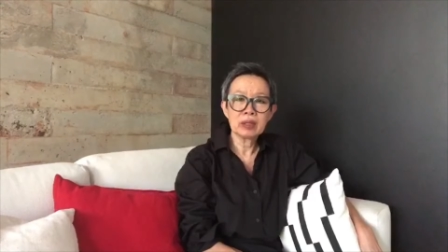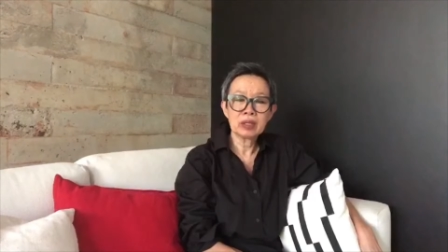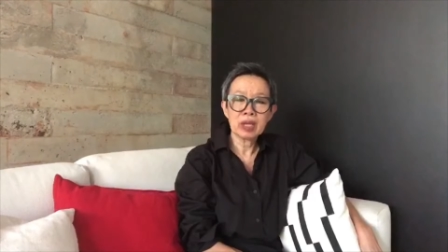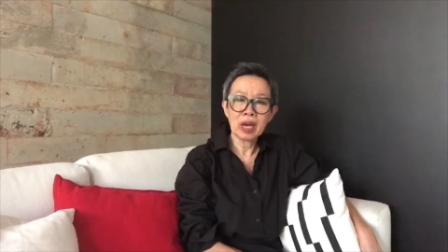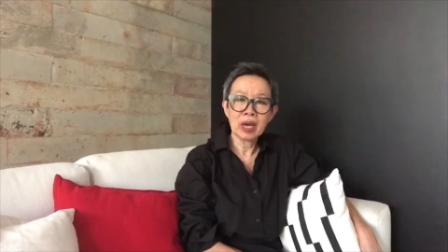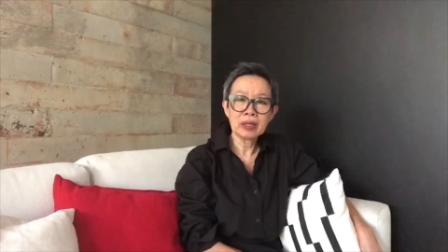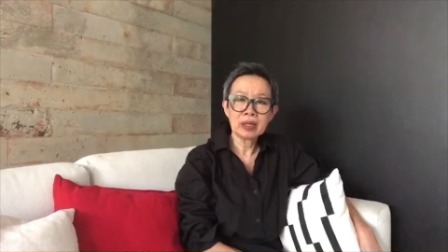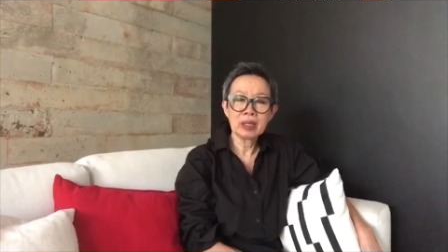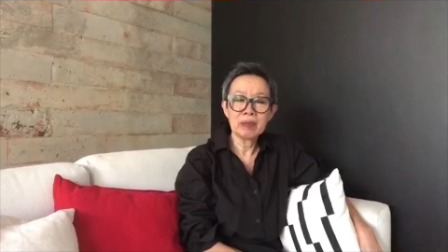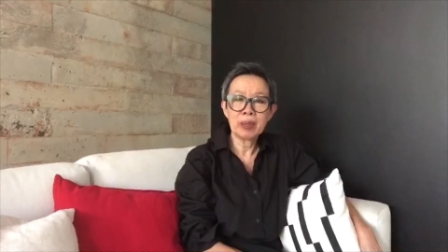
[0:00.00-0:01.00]
ใช้ส
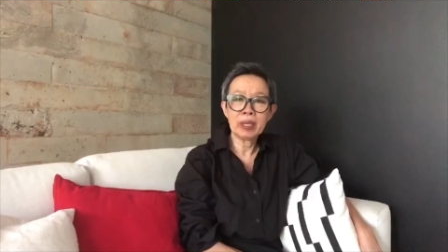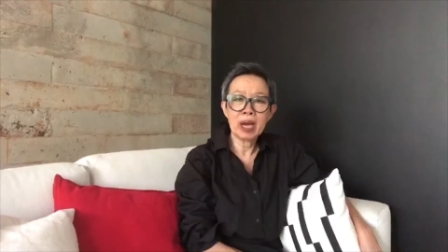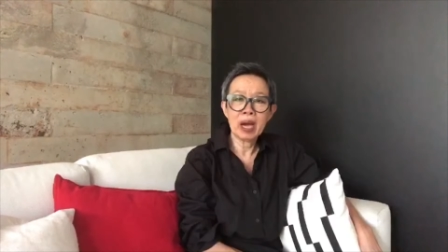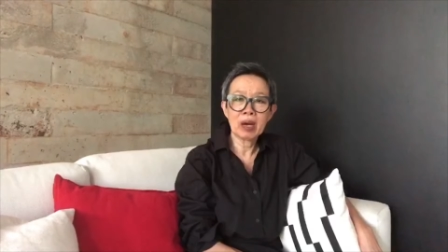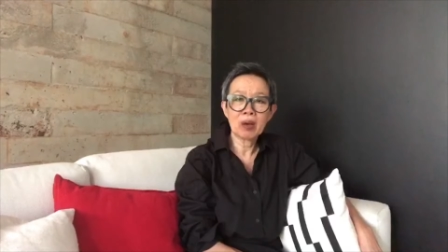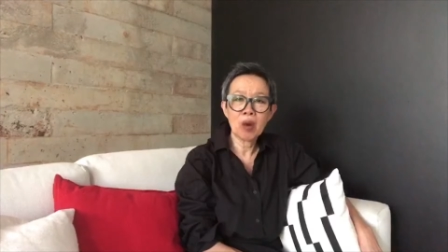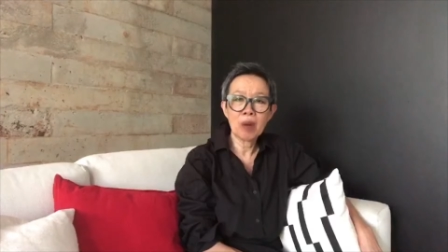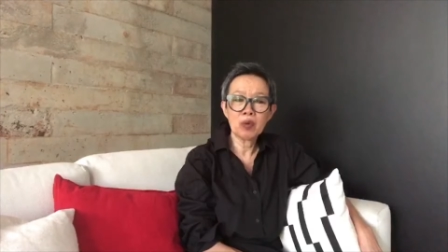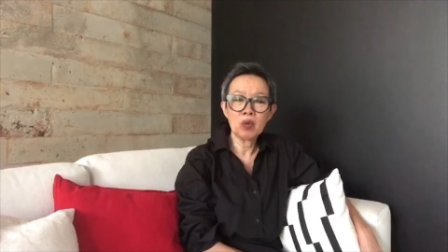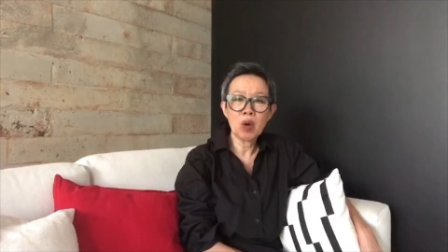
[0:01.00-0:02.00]
ติปัญญาความ
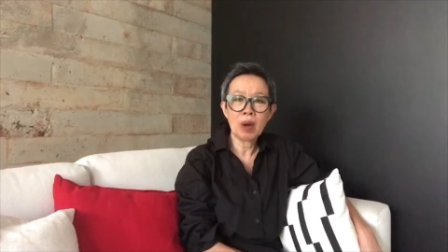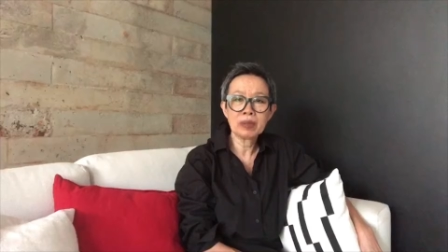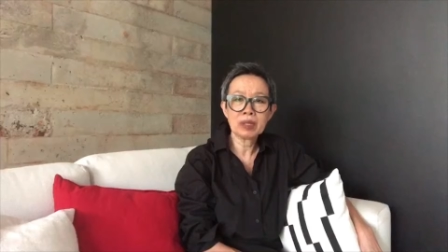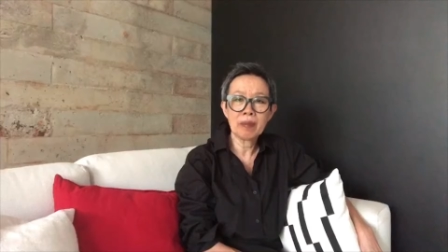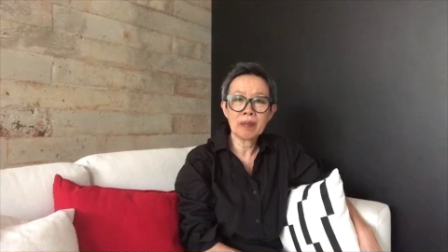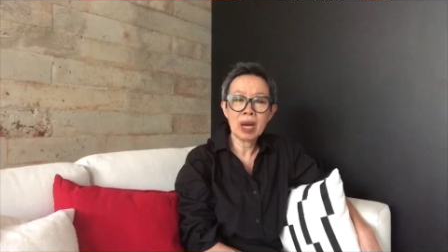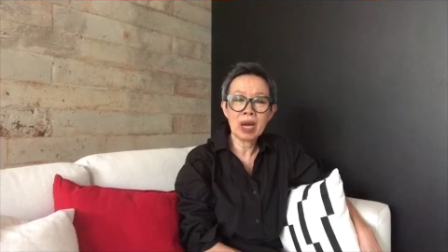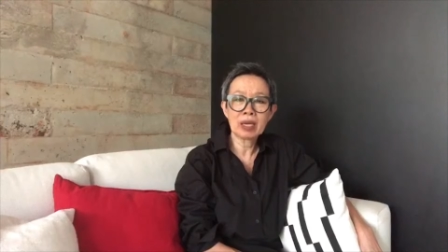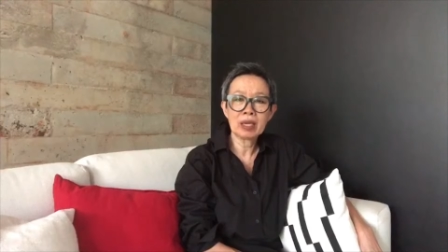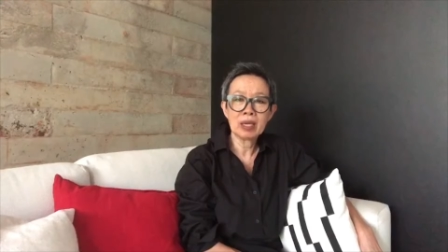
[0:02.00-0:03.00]
รู้ความสามา
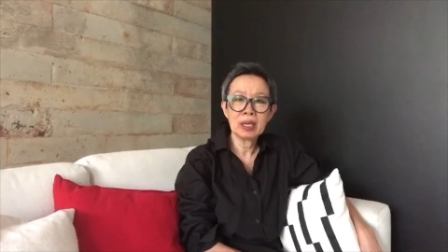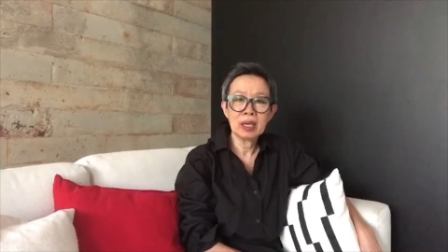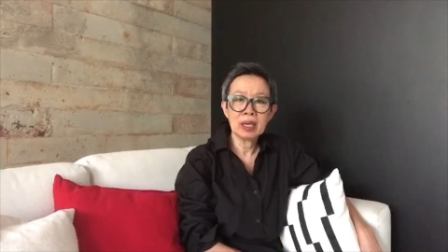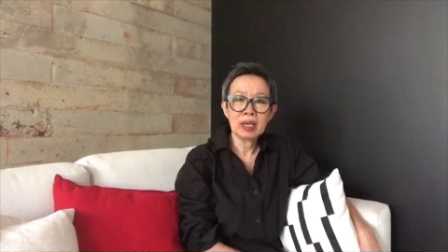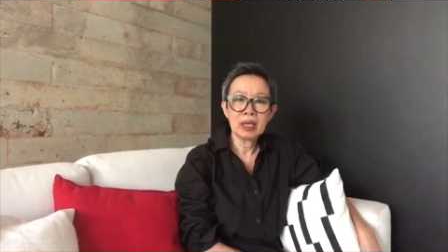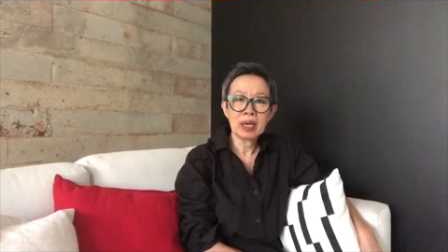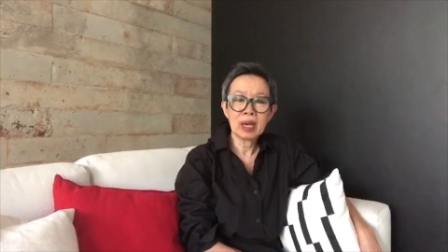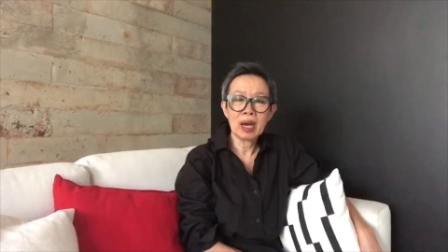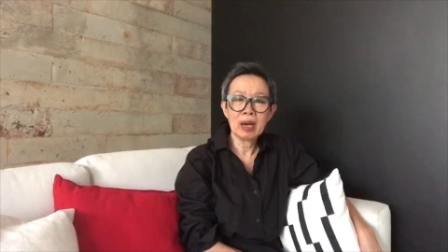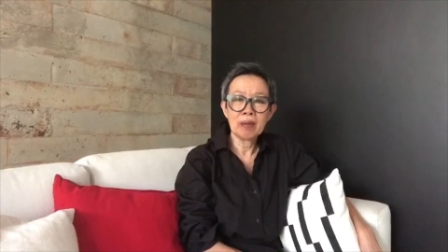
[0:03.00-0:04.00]
รถนะ
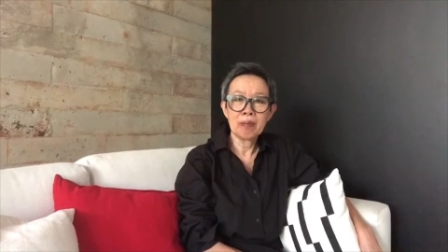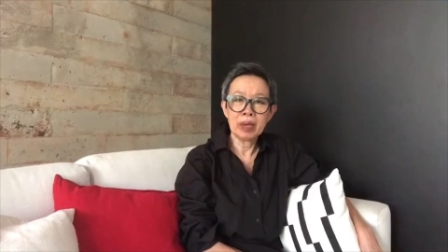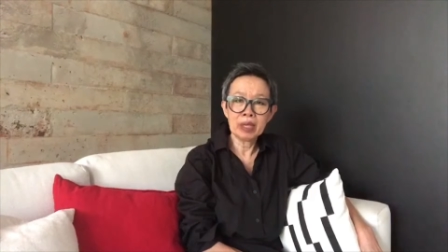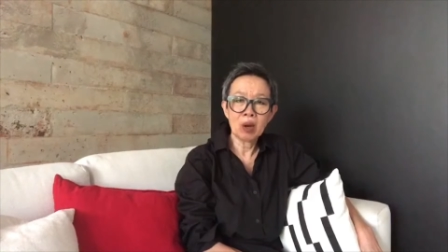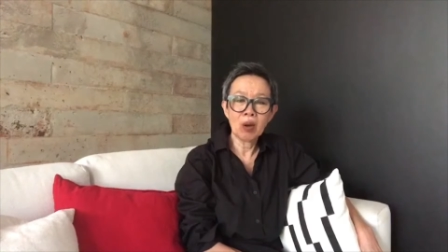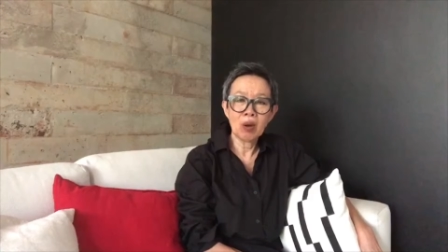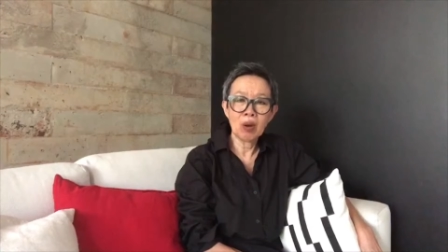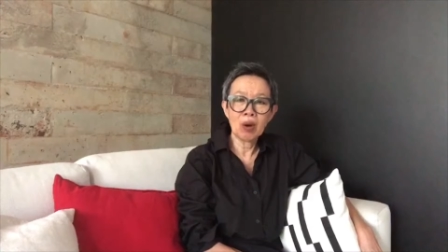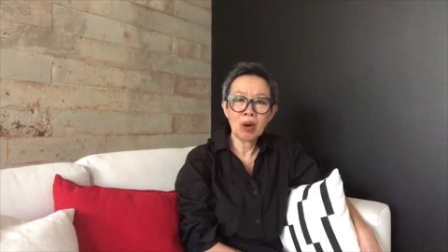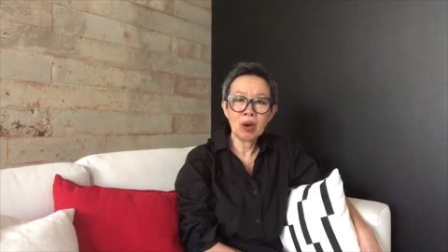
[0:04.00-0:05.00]
คะไม่ท้อ
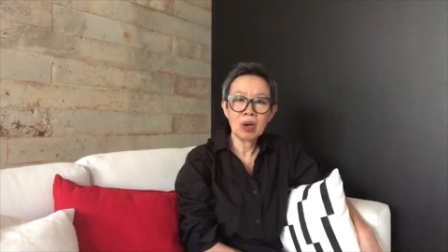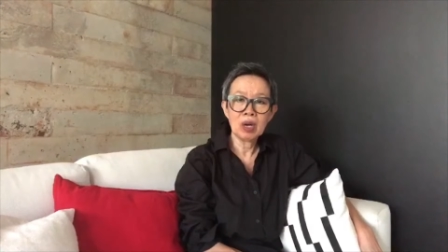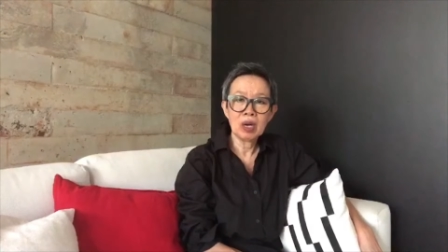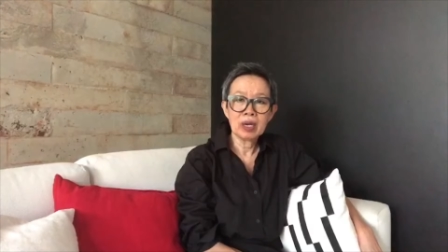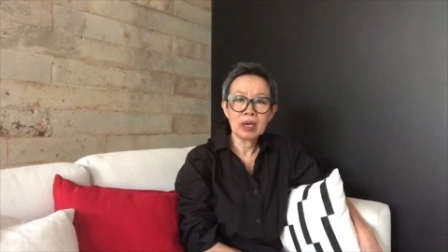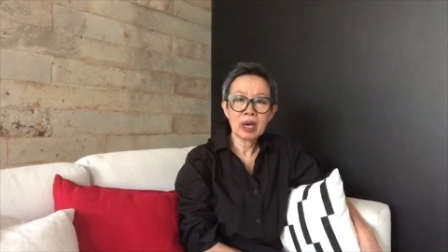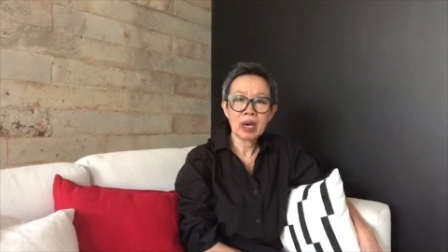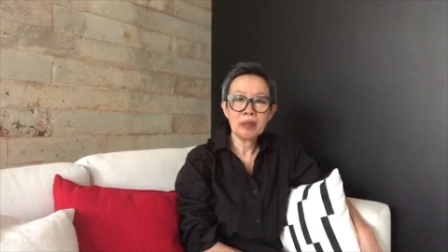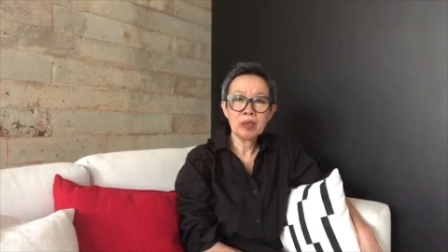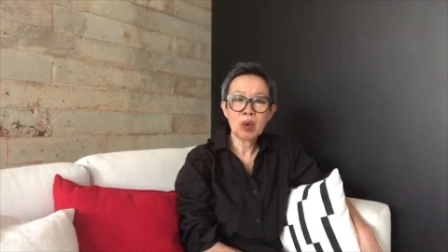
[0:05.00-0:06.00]
นะคะ
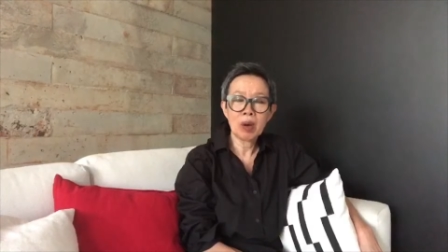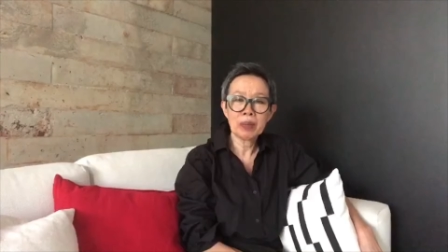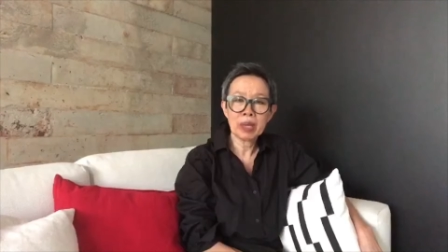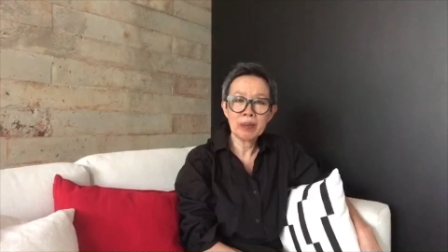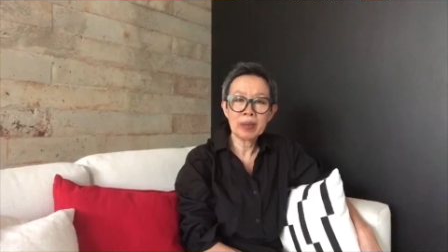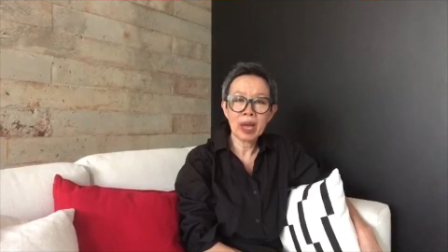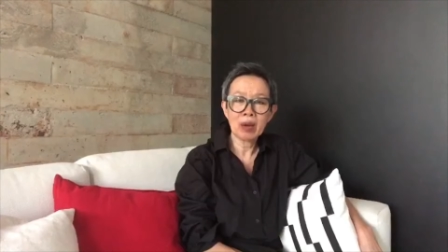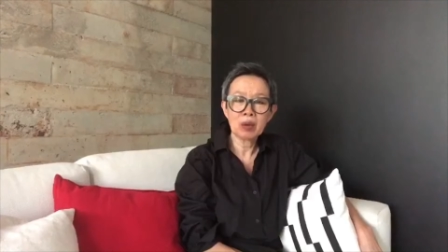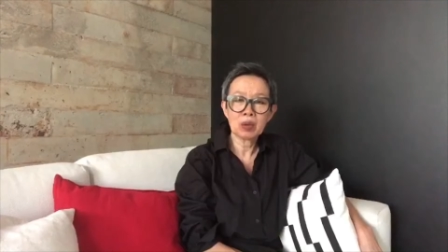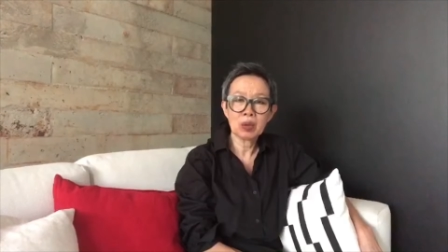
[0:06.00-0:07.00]
มีความเข้มแข็ง
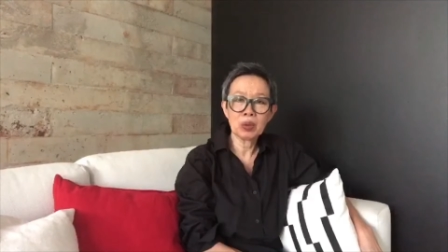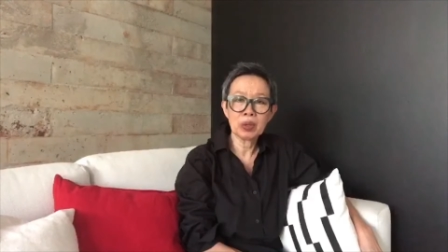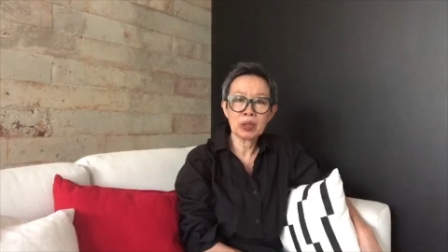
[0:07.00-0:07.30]
อดทน